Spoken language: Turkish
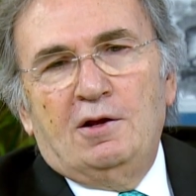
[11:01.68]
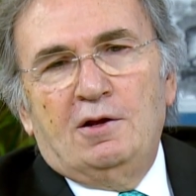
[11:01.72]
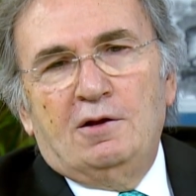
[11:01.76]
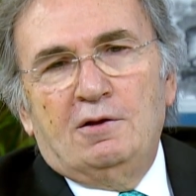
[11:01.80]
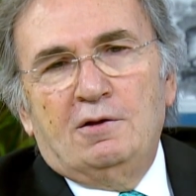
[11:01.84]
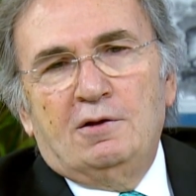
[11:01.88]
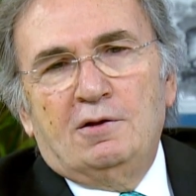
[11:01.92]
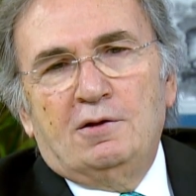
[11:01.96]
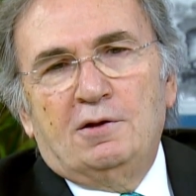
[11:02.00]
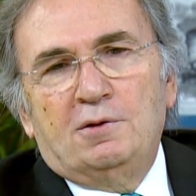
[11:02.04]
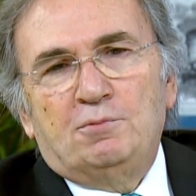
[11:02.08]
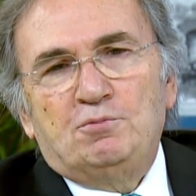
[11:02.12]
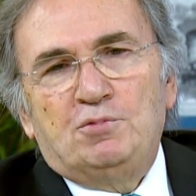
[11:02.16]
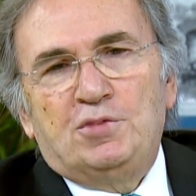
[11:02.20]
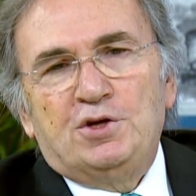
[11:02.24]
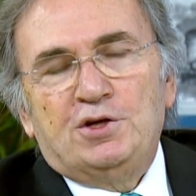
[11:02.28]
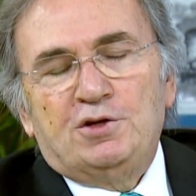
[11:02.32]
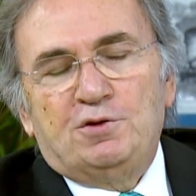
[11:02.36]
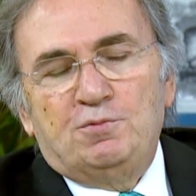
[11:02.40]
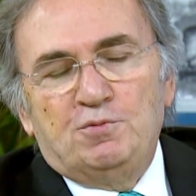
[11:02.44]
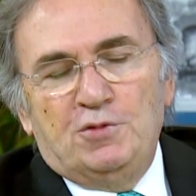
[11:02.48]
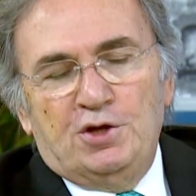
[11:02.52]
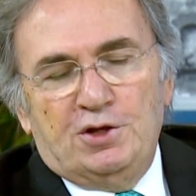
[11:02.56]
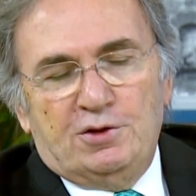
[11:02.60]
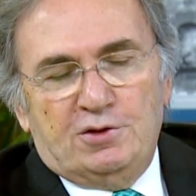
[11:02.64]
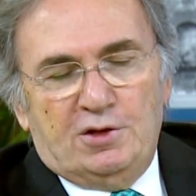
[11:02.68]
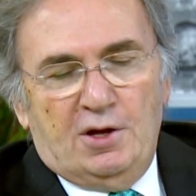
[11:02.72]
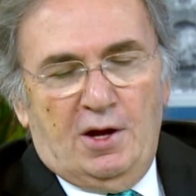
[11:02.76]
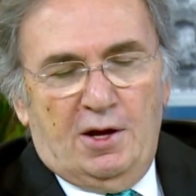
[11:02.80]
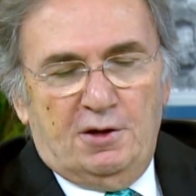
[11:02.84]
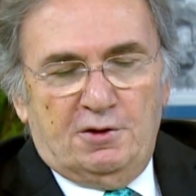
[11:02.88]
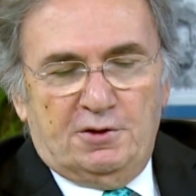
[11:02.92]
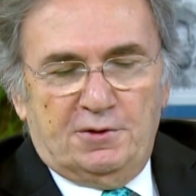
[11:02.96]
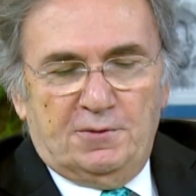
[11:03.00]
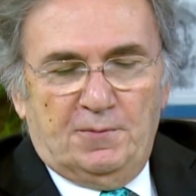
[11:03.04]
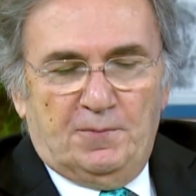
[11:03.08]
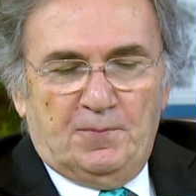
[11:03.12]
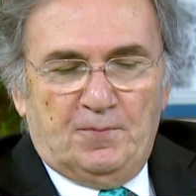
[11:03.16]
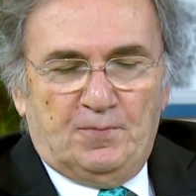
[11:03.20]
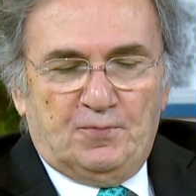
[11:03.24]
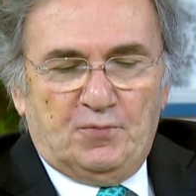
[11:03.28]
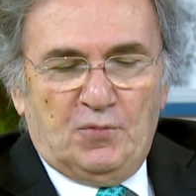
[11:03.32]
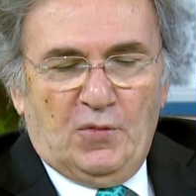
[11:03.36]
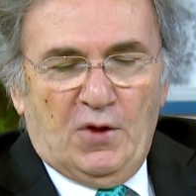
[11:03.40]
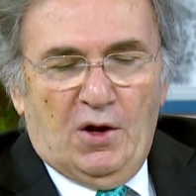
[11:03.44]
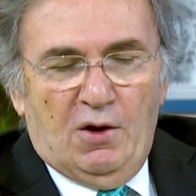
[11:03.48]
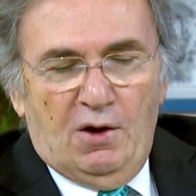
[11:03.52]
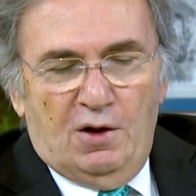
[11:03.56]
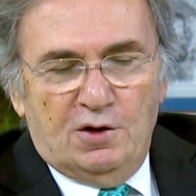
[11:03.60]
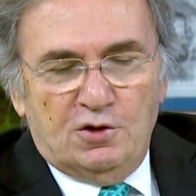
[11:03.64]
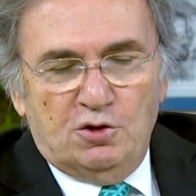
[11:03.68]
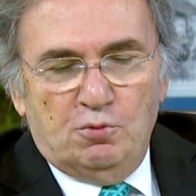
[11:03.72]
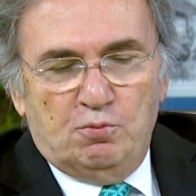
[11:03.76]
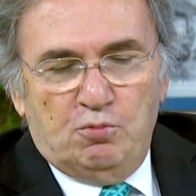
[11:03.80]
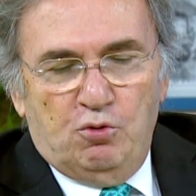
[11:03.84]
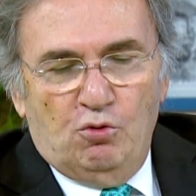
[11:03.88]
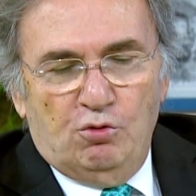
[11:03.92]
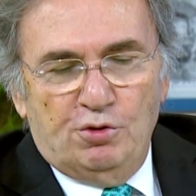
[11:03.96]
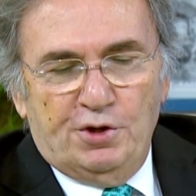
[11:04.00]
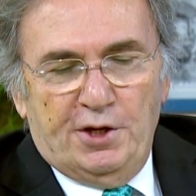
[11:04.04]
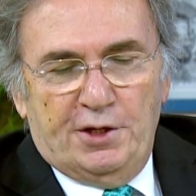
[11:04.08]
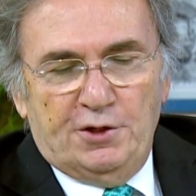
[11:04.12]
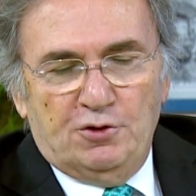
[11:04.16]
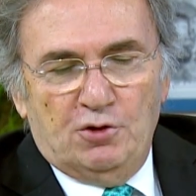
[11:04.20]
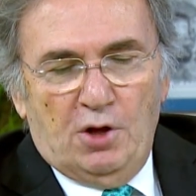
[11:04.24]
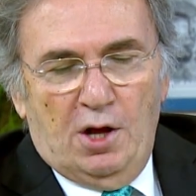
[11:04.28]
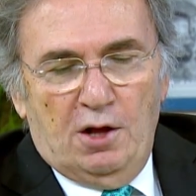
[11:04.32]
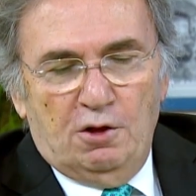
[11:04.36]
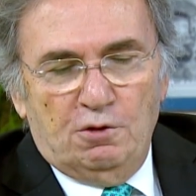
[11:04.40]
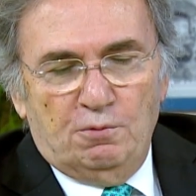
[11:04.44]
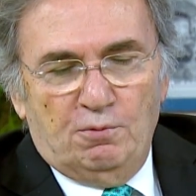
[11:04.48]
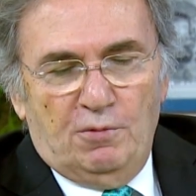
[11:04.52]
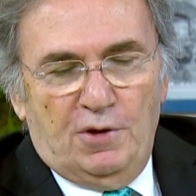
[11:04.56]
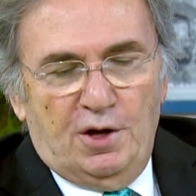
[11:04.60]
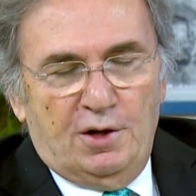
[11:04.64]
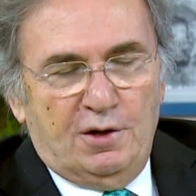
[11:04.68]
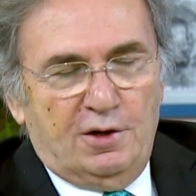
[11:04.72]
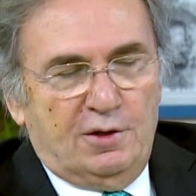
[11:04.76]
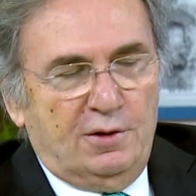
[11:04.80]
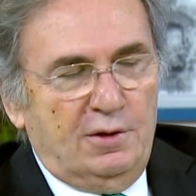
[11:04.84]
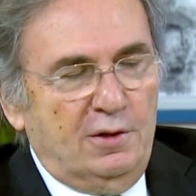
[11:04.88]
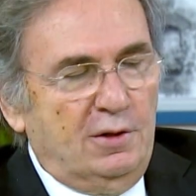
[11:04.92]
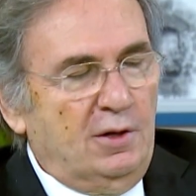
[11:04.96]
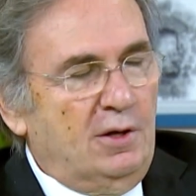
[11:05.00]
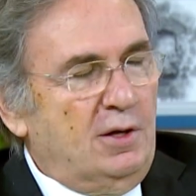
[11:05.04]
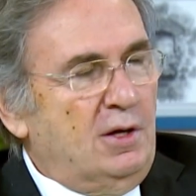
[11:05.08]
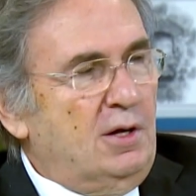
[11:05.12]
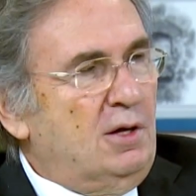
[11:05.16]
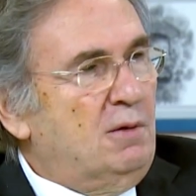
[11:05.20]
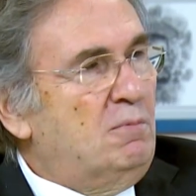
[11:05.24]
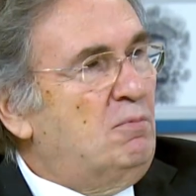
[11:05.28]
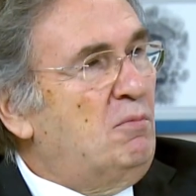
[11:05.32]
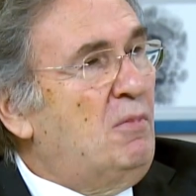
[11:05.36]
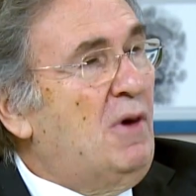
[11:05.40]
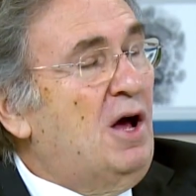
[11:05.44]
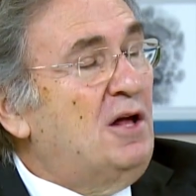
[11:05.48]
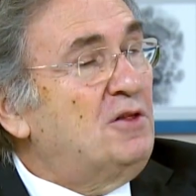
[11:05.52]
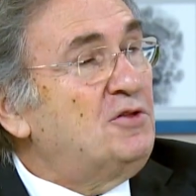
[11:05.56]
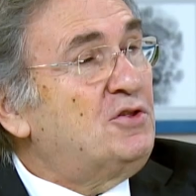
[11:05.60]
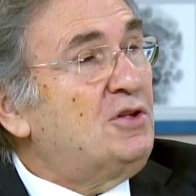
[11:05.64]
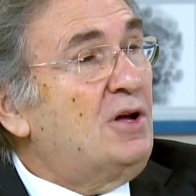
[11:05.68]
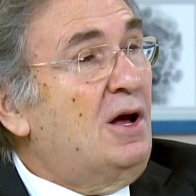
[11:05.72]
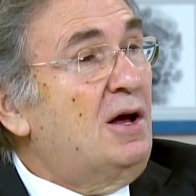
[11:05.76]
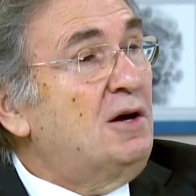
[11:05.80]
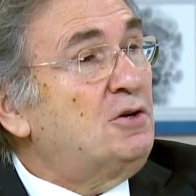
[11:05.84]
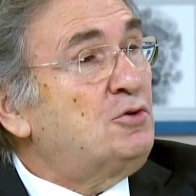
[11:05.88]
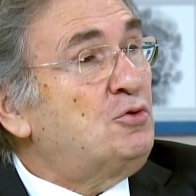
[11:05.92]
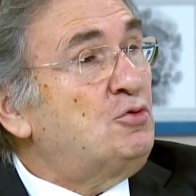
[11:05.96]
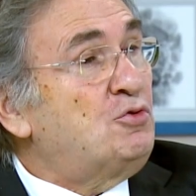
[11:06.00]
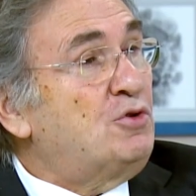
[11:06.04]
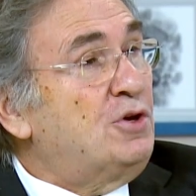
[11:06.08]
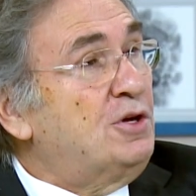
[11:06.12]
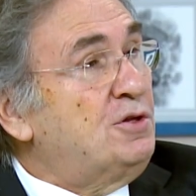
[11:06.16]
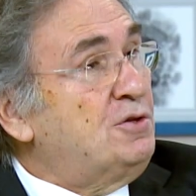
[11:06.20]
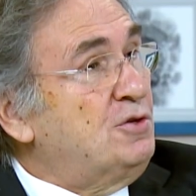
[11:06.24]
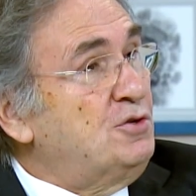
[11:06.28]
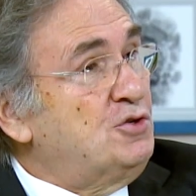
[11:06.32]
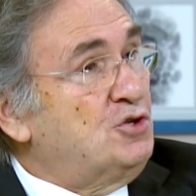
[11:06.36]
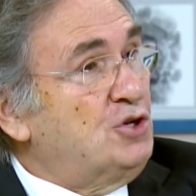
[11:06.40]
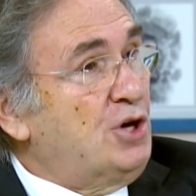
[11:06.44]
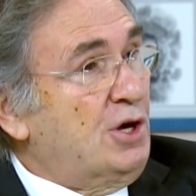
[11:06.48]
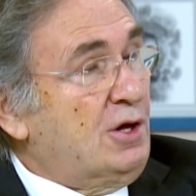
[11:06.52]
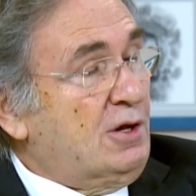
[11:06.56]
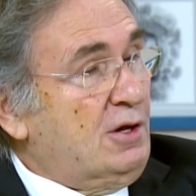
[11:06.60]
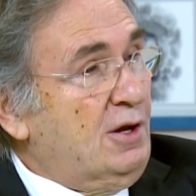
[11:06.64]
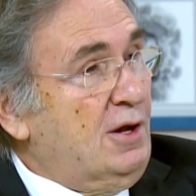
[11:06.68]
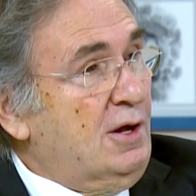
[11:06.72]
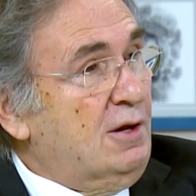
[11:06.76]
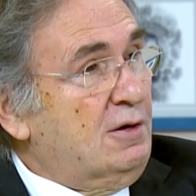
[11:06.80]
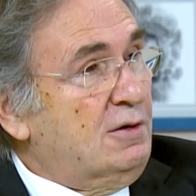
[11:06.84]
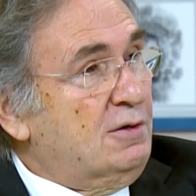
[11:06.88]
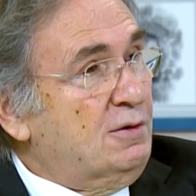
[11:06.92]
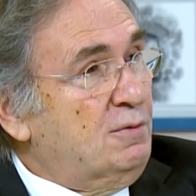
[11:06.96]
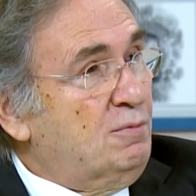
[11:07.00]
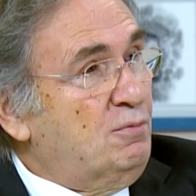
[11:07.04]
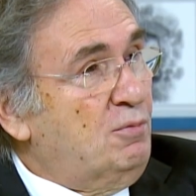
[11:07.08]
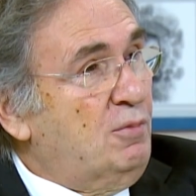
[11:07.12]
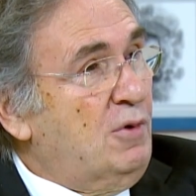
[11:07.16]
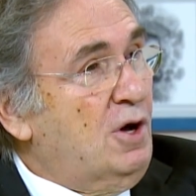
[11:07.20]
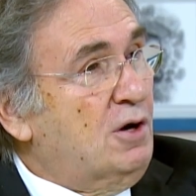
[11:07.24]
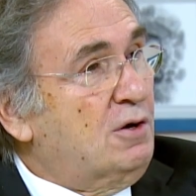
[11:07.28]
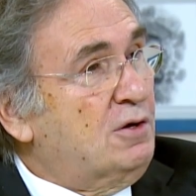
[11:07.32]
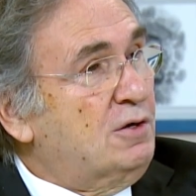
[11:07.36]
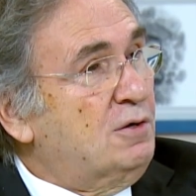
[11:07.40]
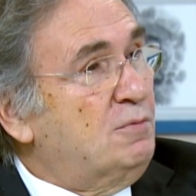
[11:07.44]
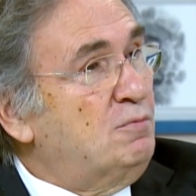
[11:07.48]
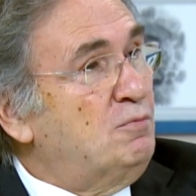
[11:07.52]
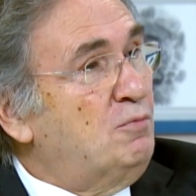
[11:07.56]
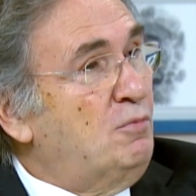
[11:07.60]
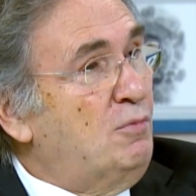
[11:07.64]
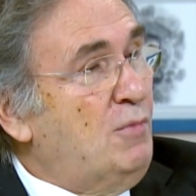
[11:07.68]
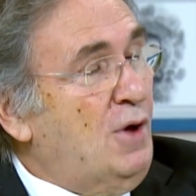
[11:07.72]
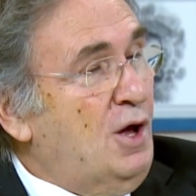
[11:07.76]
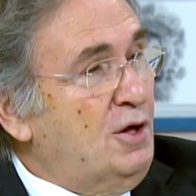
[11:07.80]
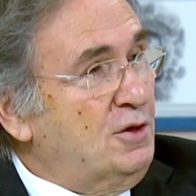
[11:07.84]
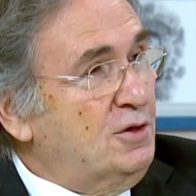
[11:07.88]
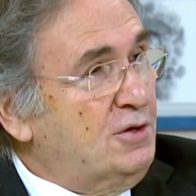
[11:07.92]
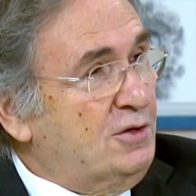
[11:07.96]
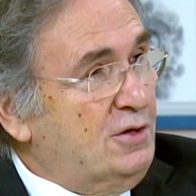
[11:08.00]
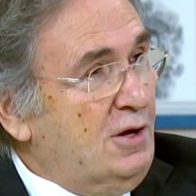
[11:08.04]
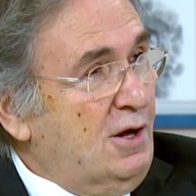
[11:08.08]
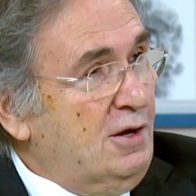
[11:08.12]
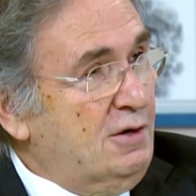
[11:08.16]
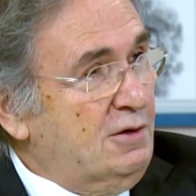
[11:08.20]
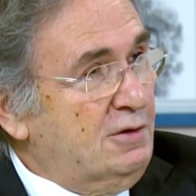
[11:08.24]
e, bir miktar arı poleni almak, mantar tüketecekler. Mantar. Bakın, mantar.